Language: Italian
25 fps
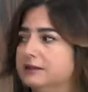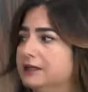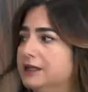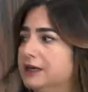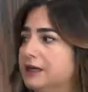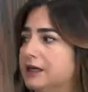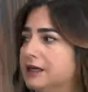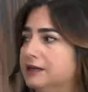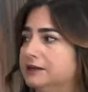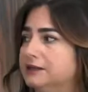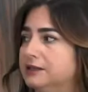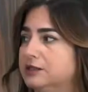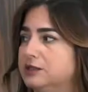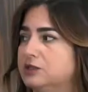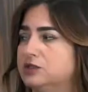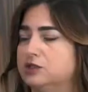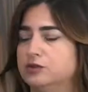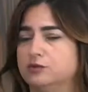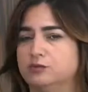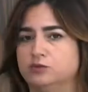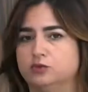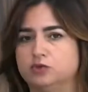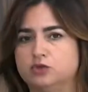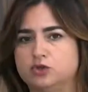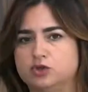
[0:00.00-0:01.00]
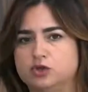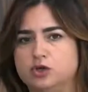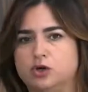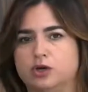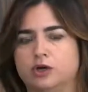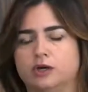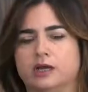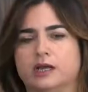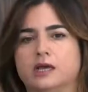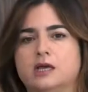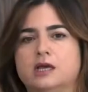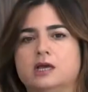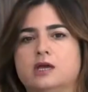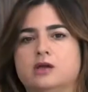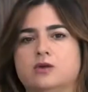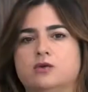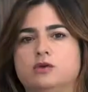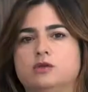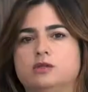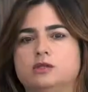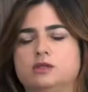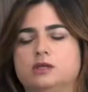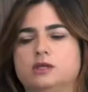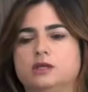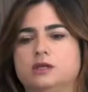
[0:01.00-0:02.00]
della grande distribuzione,
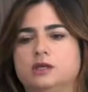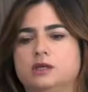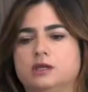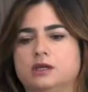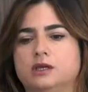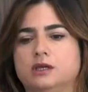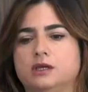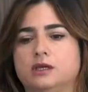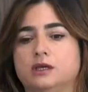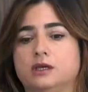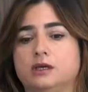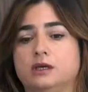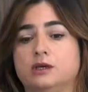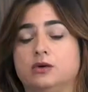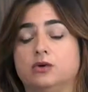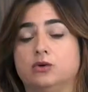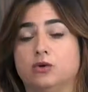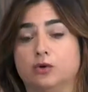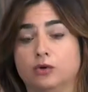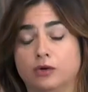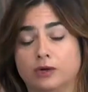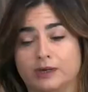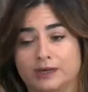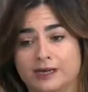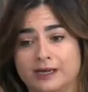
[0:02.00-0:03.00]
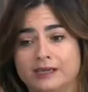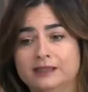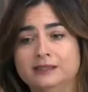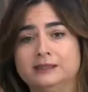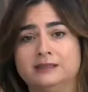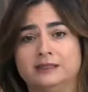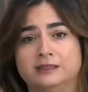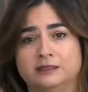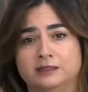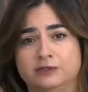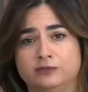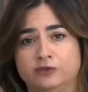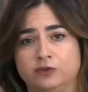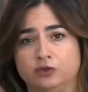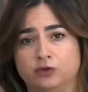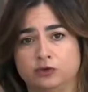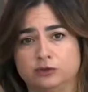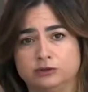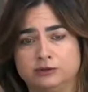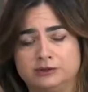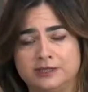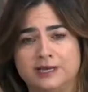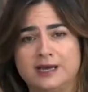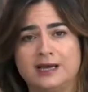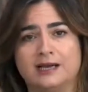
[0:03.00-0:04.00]
quindi con grande
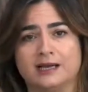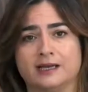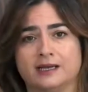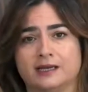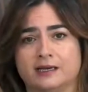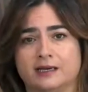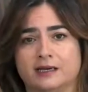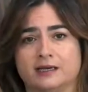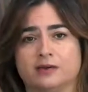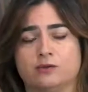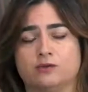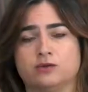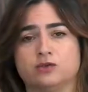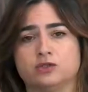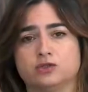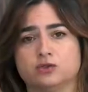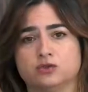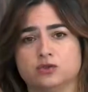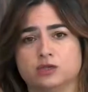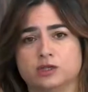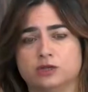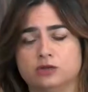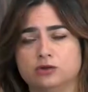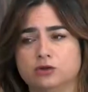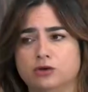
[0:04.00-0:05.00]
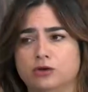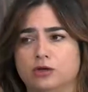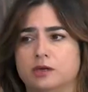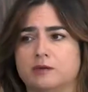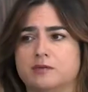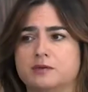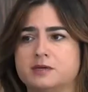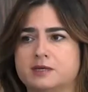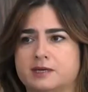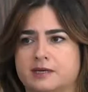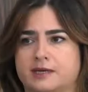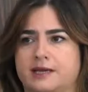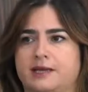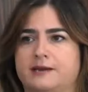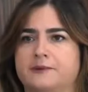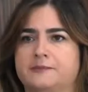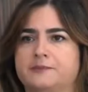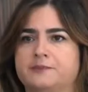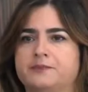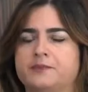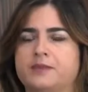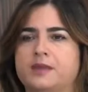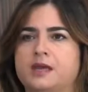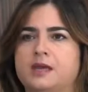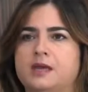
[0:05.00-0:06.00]
difficoltà anche in questo settore perché?
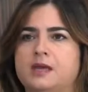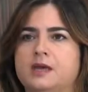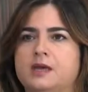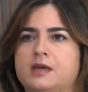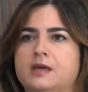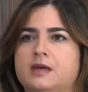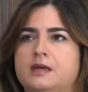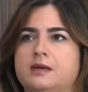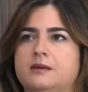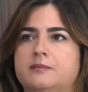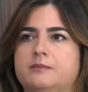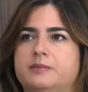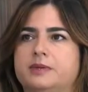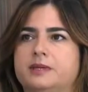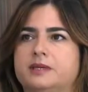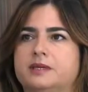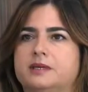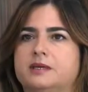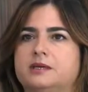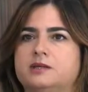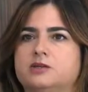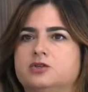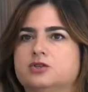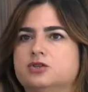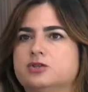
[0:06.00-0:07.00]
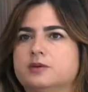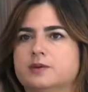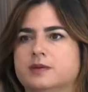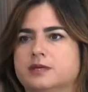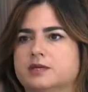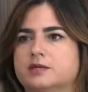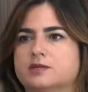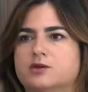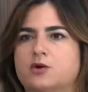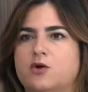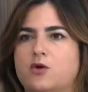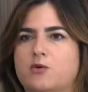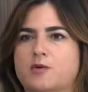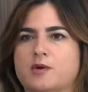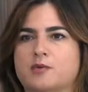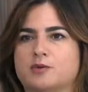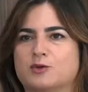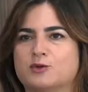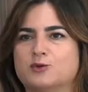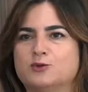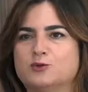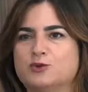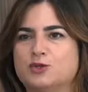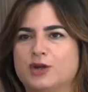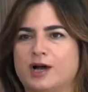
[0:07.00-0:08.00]
Perché dice, come
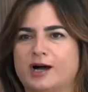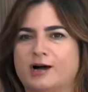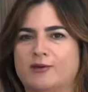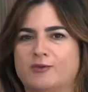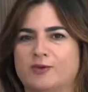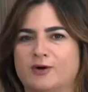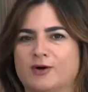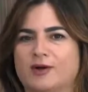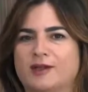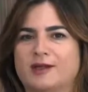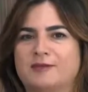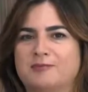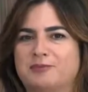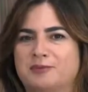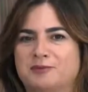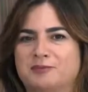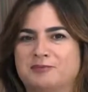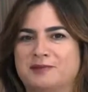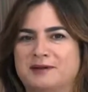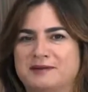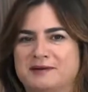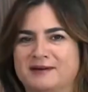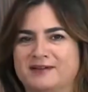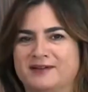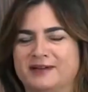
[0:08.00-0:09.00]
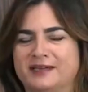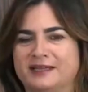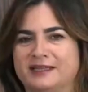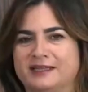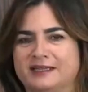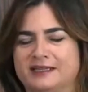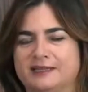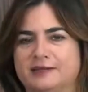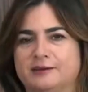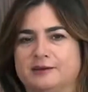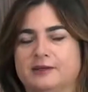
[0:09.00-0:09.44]
produciamo, che problema avete?